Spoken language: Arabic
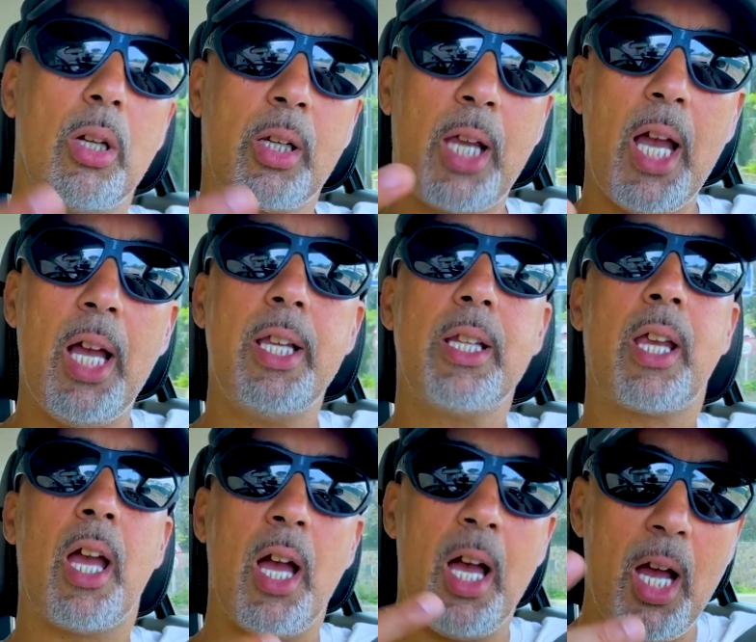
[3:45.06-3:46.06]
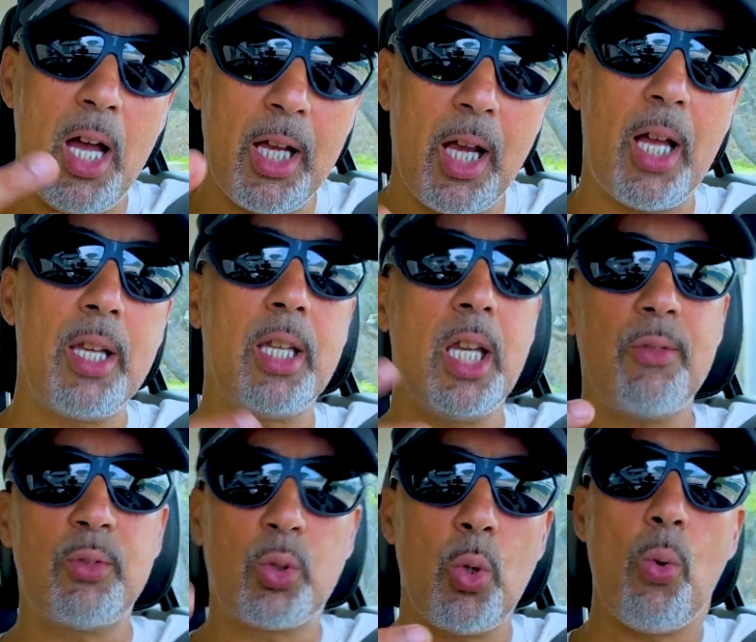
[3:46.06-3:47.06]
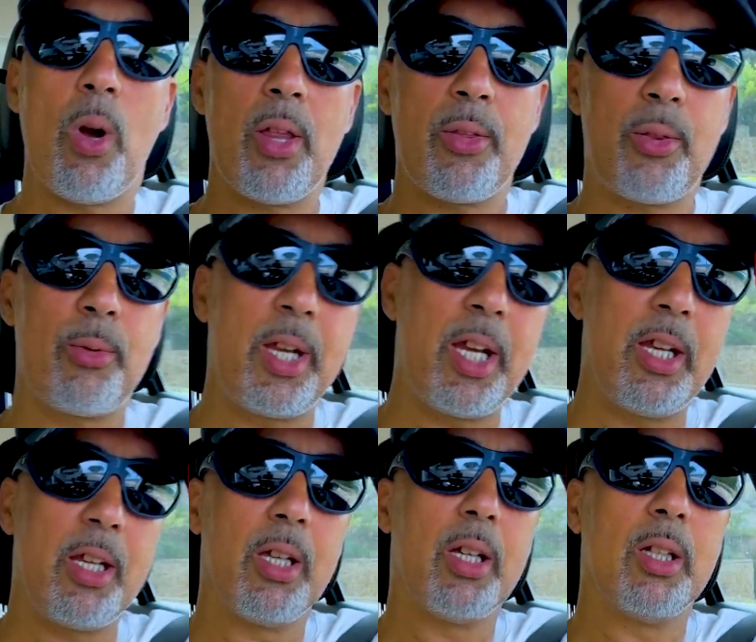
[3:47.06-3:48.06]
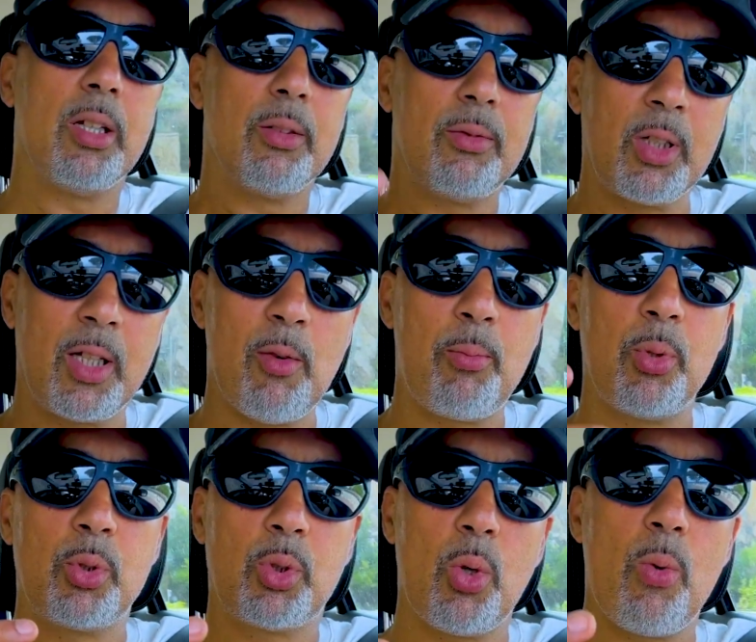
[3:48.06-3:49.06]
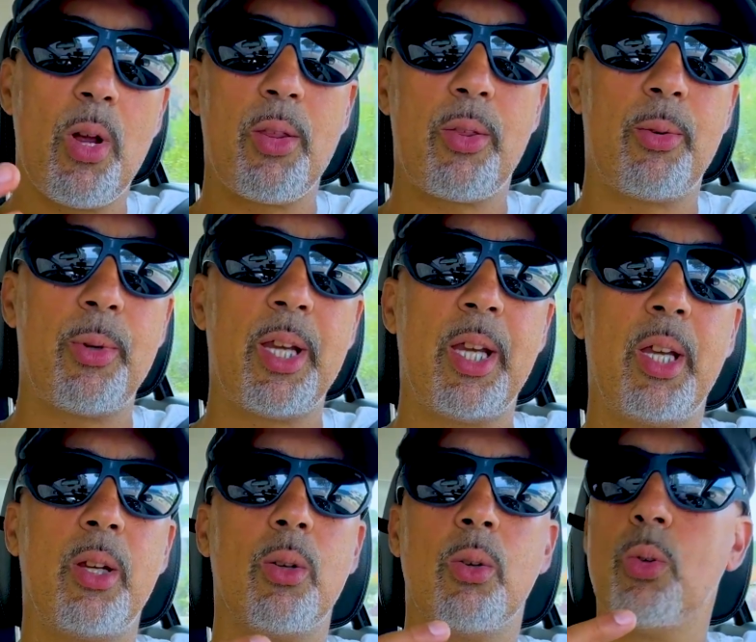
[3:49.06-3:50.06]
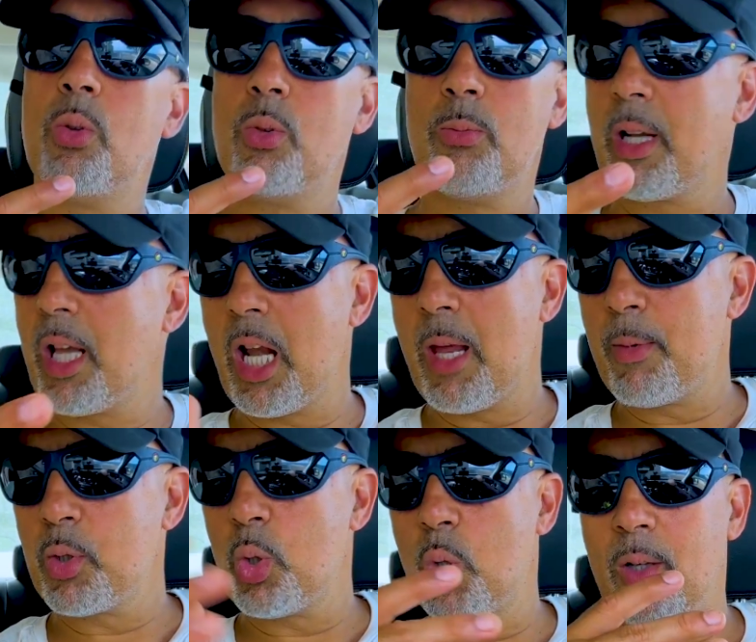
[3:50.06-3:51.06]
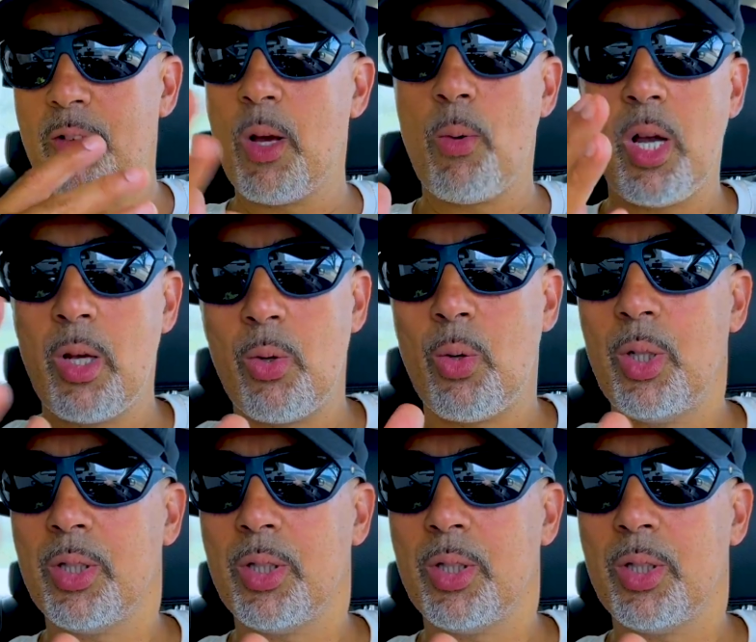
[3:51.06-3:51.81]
كان كيغني في 213 في جروب 213 وما كان لا مشهور لا والو